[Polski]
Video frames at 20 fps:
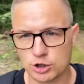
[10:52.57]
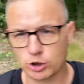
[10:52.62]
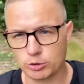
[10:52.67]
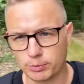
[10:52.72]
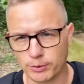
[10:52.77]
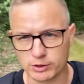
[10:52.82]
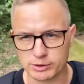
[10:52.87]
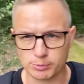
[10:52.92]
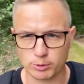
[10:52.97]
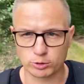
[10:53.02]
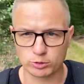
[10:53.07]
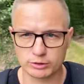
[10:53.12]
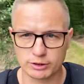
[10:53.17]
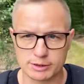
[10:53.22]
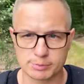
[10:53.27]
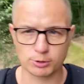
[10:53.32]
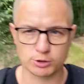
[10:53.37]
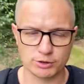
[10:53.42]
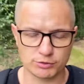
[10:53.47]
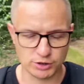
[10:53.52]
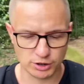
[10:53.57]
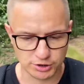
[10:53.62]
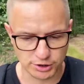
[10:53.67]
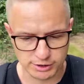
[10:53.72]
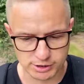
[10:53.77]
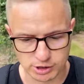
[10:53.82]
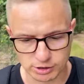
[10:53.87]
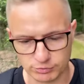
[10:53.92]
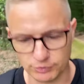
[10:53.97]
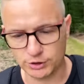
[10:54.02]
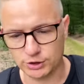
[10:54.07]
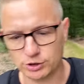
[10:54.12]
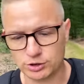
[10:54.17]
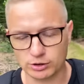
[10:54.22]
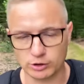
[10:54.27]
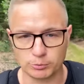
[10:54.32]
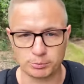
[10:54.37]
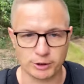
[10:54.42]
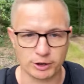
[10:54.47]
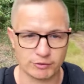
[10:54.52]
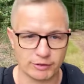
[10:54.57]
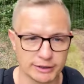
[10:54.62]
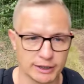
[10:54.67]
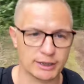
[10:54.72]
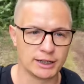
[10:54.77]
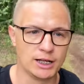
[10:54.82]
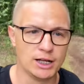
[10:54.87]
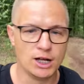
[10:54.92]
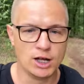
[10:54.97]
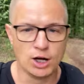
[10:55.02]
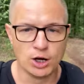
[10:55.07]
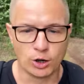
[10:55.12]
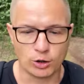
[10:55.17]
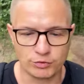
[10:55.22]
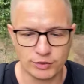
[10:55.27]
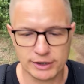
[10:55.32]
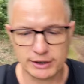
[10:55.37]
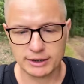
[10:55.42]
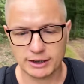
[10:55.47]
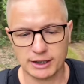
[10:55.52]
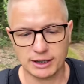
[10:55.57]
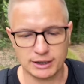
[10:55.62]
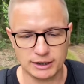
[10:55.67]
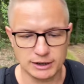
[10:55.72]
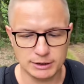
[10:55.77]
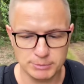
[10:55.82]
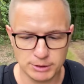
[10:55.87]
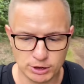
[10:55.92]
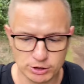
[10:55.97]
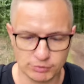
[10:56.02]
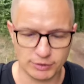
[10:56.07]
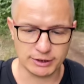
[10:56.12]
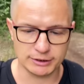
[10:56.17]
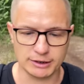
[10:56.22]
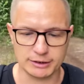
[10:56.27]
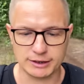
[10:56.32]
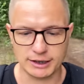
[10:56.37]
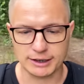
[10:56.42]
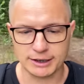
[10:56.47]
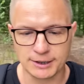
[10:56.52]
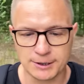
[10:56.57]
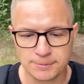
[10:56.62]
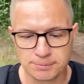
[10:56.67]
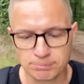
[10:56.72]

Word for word: kupując produkty spożywcze, często widzisz to no, na opakowaniach oferta limitowana, tak?